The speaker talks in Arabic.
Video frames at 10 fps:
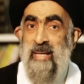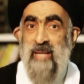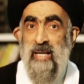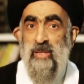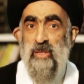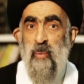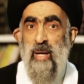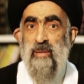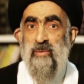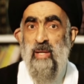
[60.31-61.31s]
أن تعيش
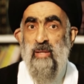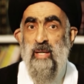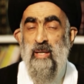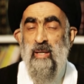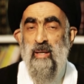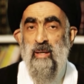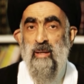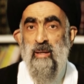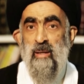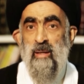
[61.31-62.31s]
وأنت ذليل
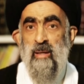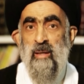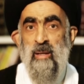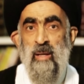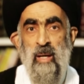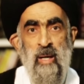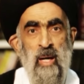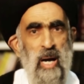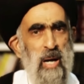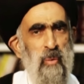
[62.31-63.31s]

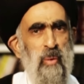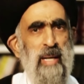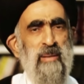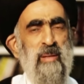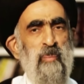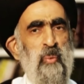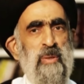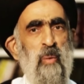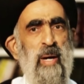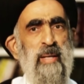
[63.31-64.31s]
أو أن
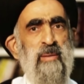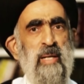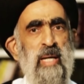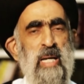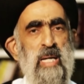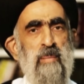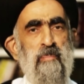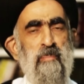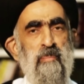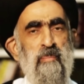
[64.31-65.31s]
تموت وأنت
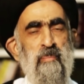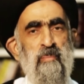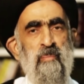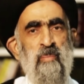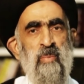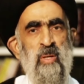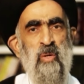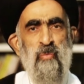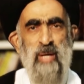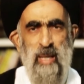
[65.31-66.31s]
كريم
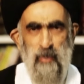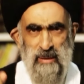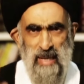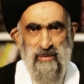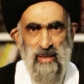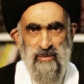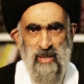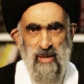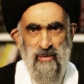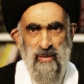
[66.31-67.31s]
فلا بد أن
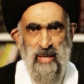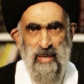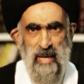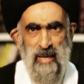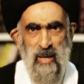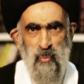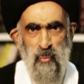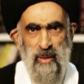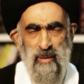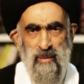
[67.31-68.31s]
تختار الثاني على
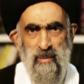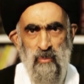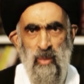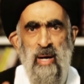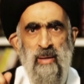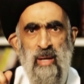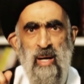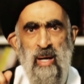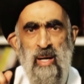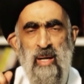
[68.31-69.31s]
الأول
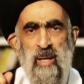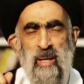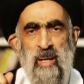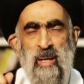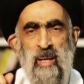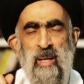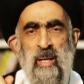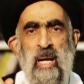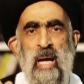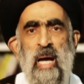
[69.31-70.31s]
وهذا
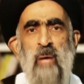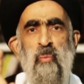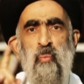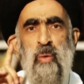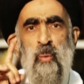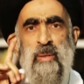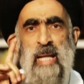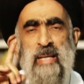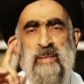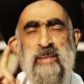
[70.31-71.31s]
أول
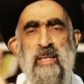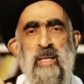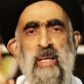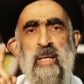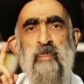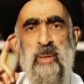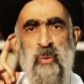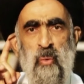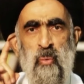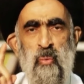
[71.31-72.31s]
درس
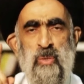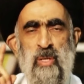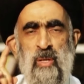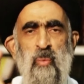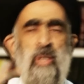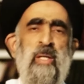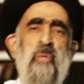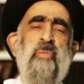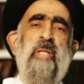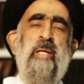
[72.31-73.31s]
من دروس ثورة
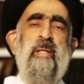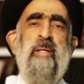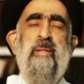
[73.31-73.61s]
الحسين